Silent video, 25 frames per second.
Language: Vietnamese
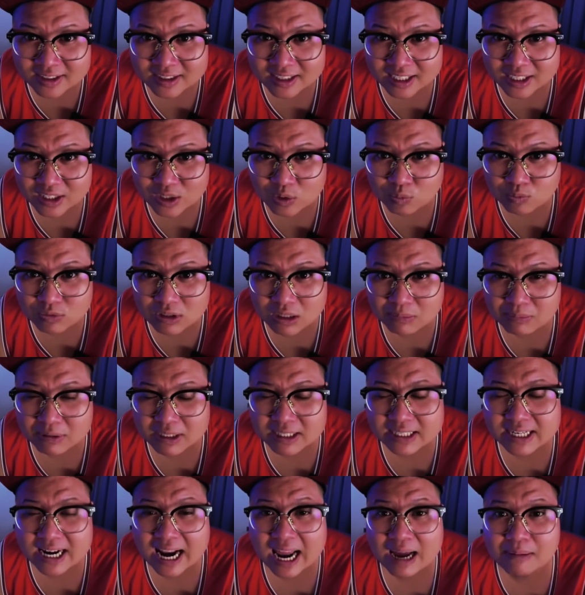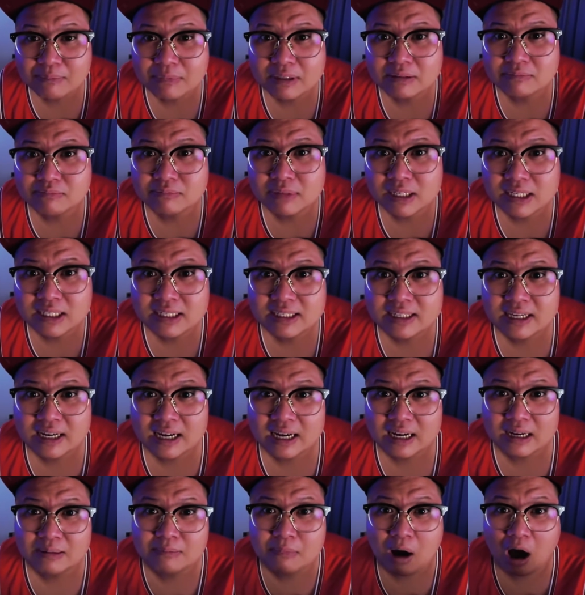thì chút nữa mình ra mình mới
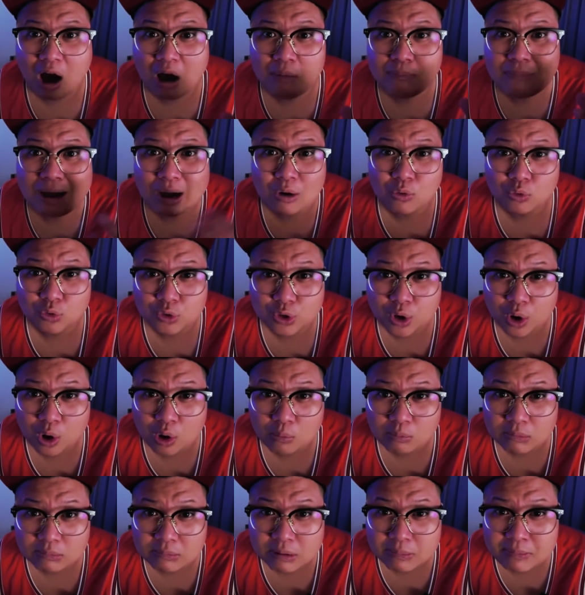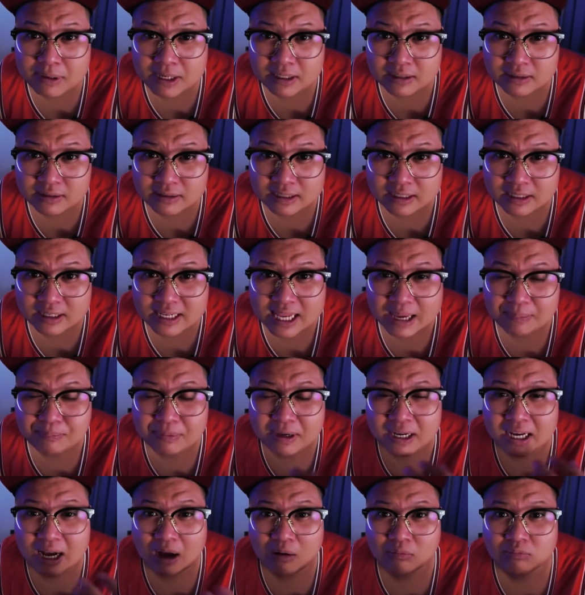ờ, bỏ màu vô mình mới biết được là nó đẹp
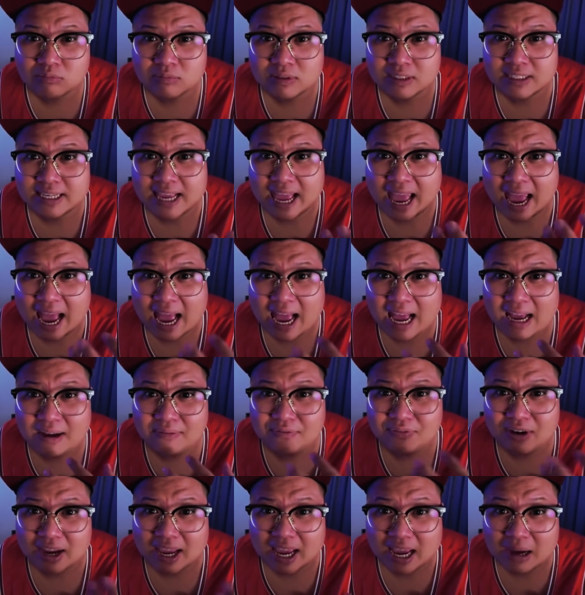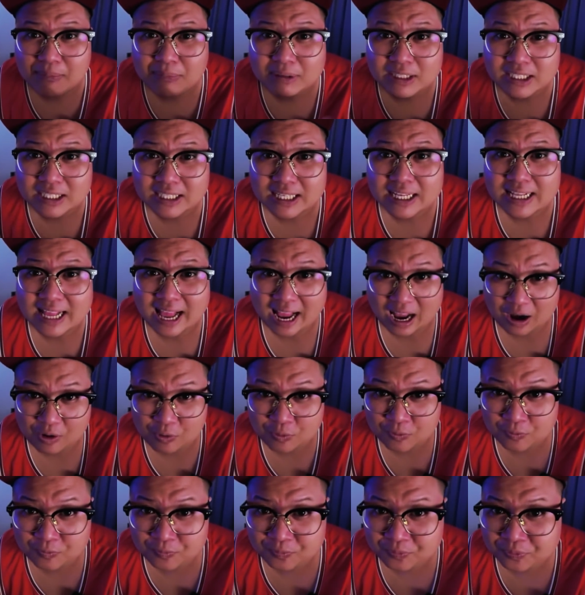hay không da vẽ mình như thế
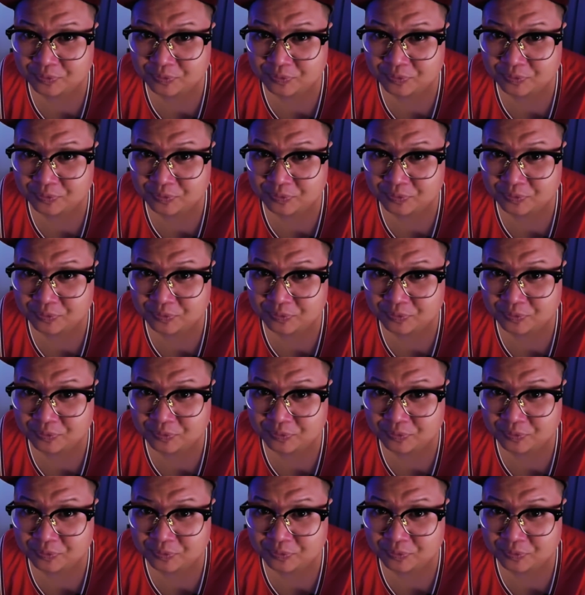nào